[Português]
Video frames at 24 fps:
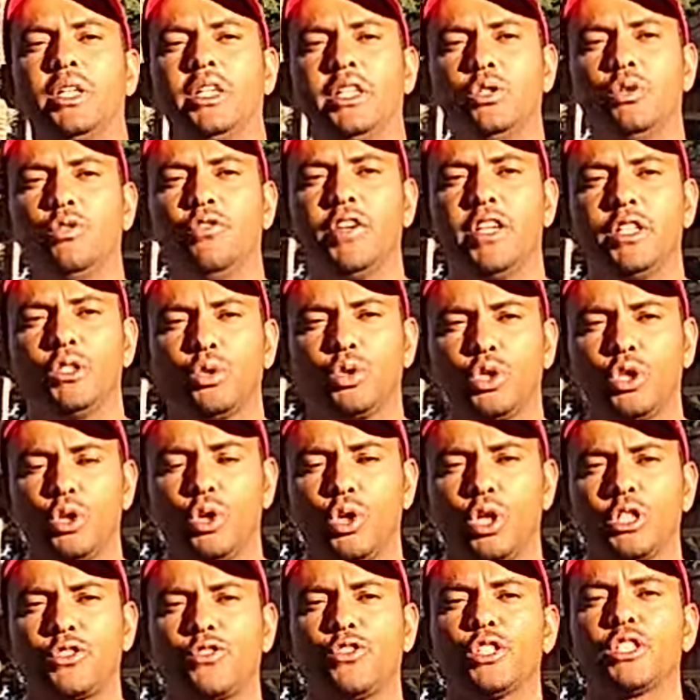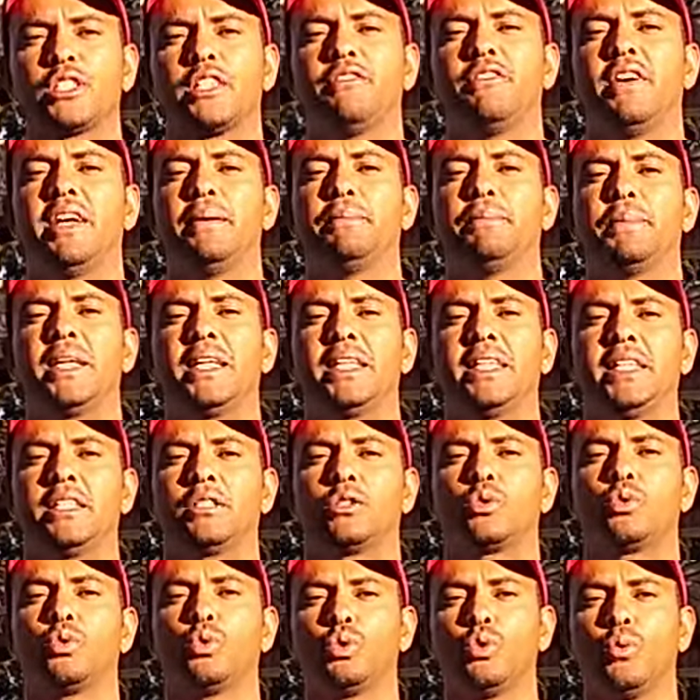E no vídeo de hoje você vai aprender
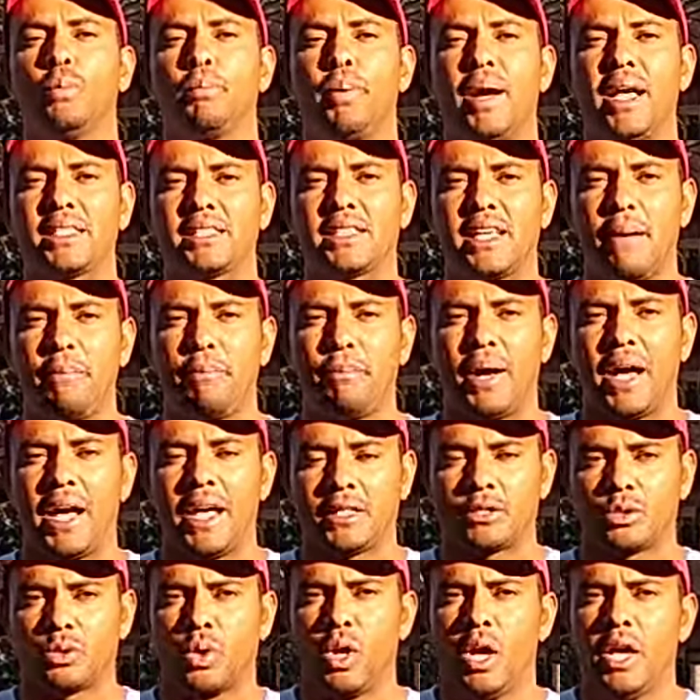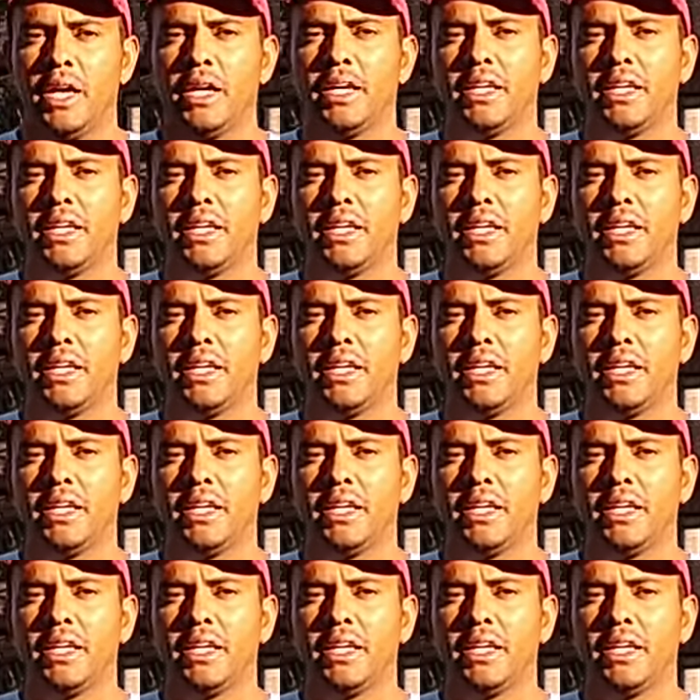tudo passo a passo.